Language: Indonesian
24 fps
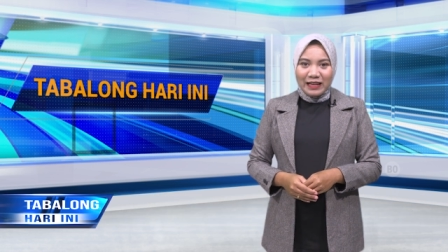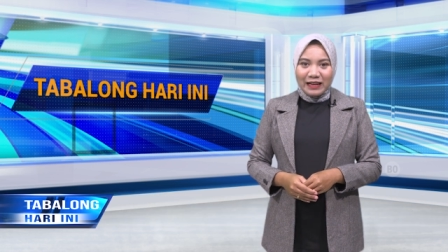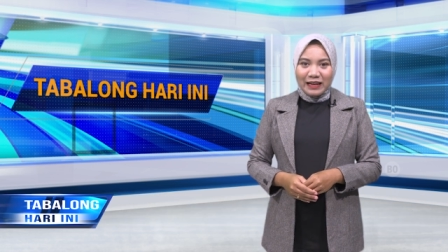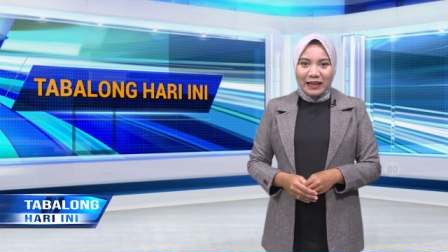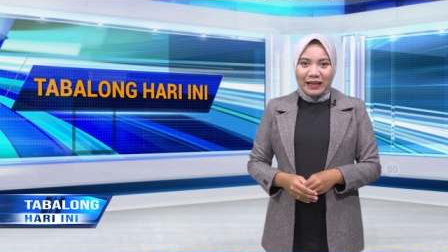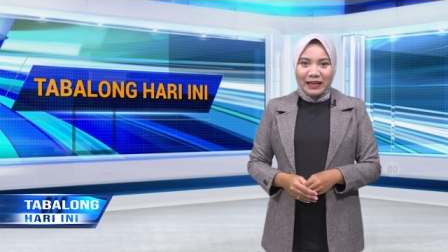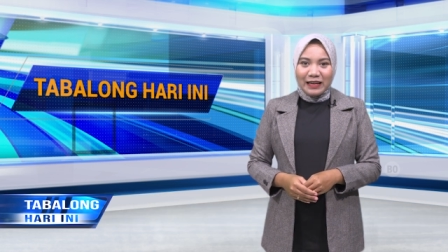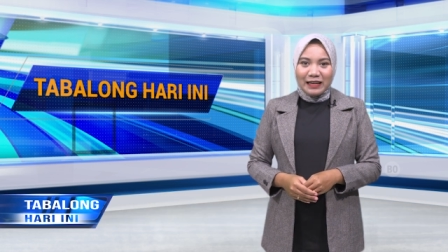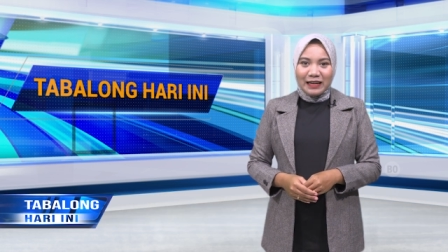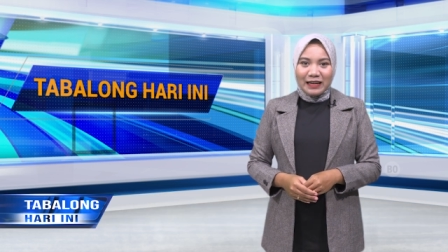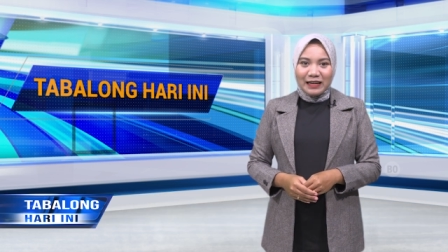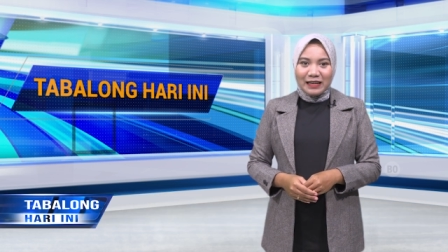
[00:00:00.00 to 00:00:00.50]

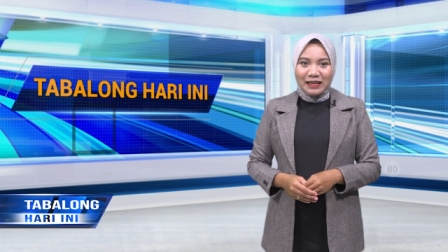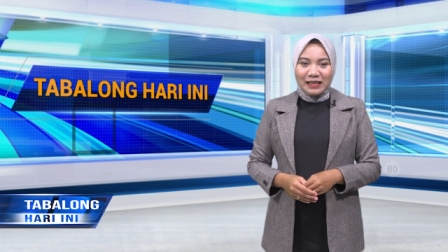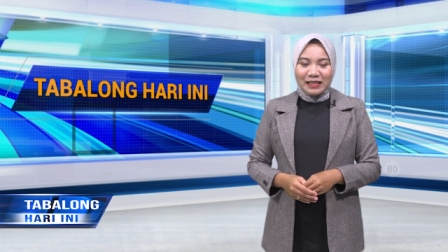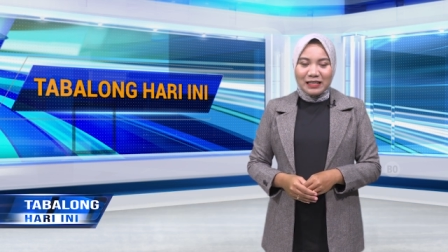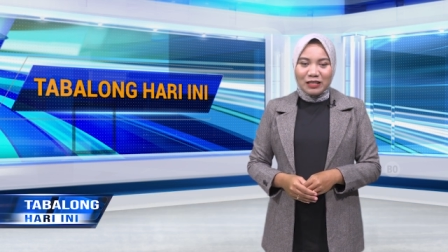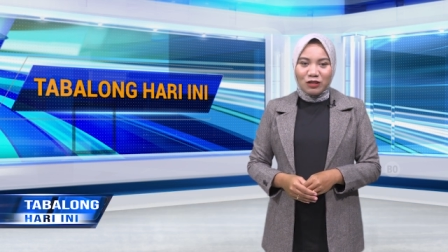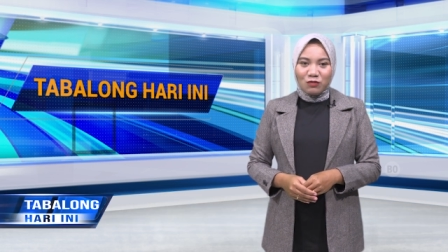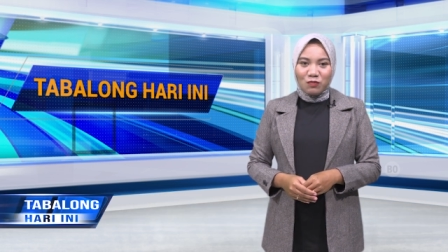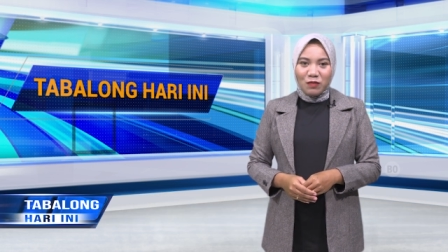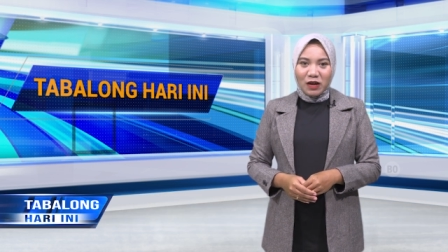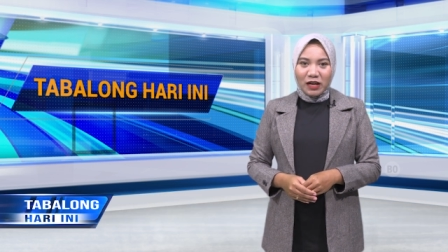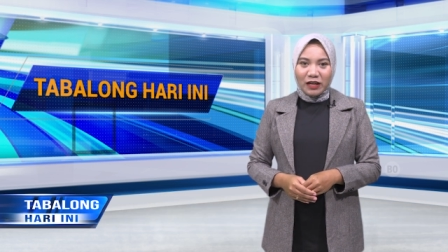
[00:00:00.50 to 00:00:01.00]
Layanan ini
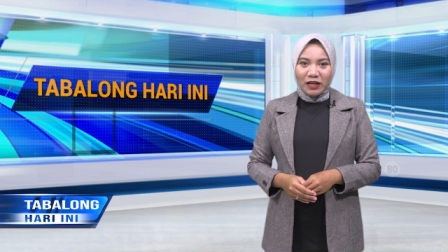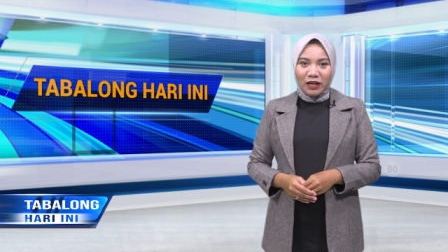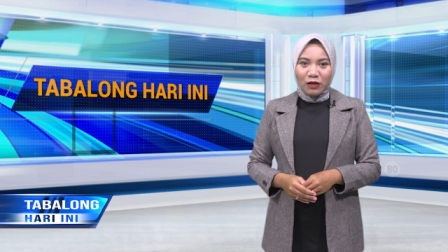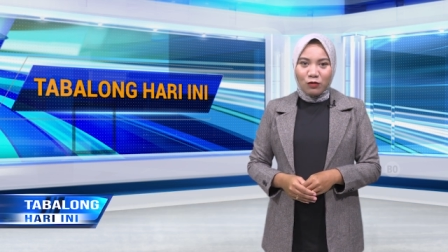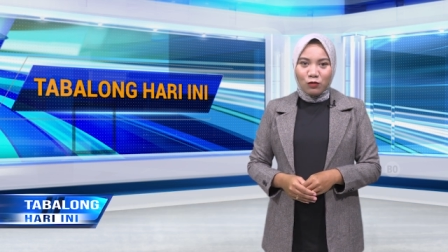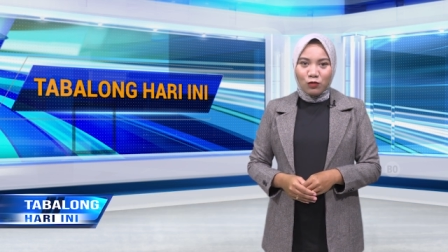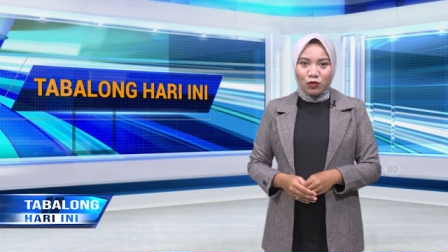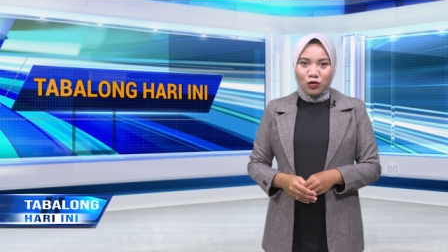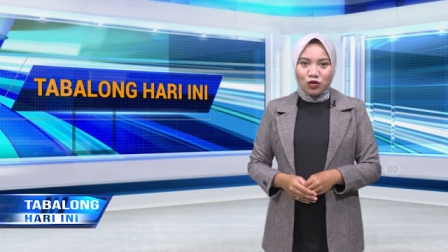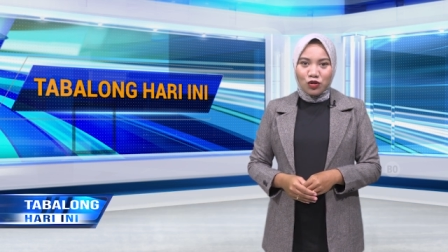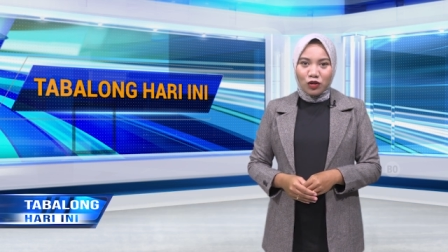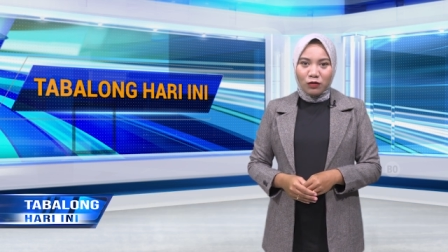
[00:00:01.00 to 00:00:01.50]
sebagai
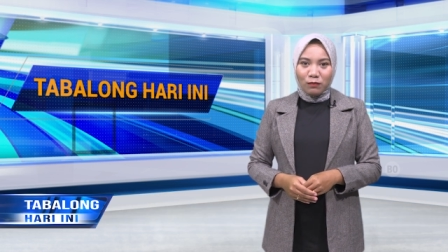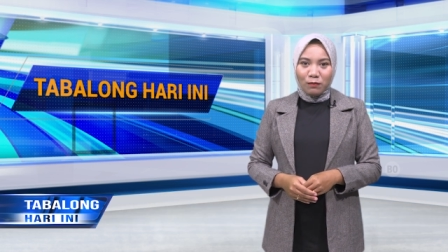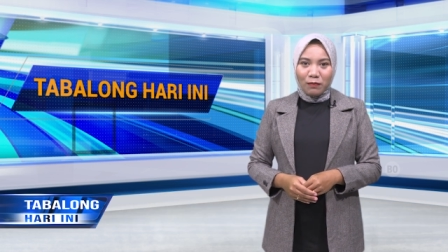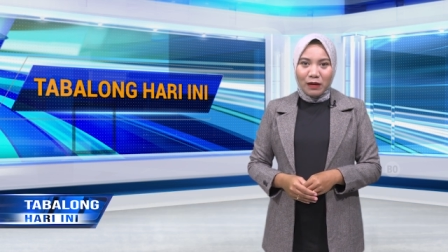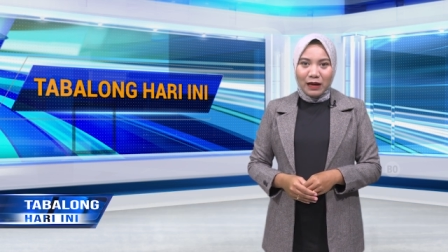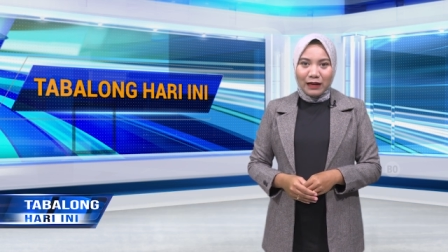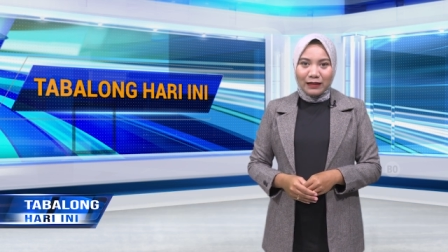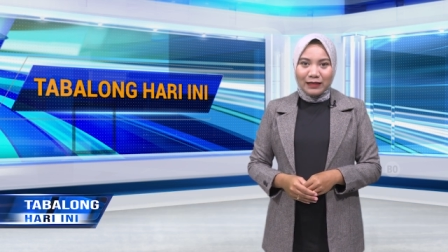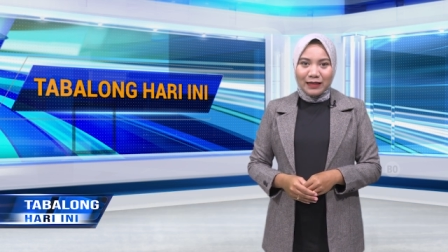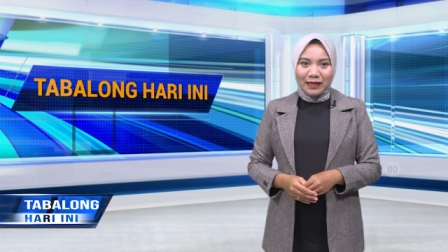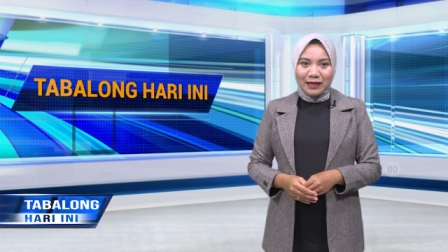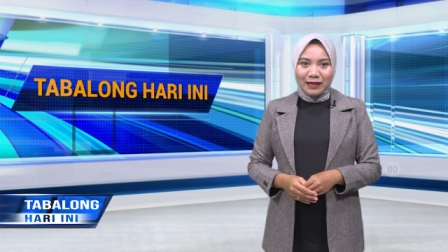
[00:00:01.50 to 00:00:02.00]
wujud
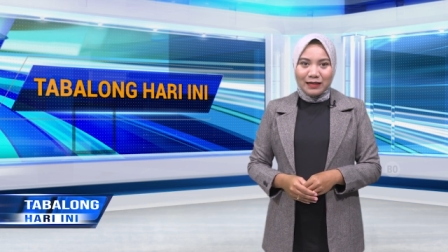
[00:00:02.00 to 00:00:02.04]
bakti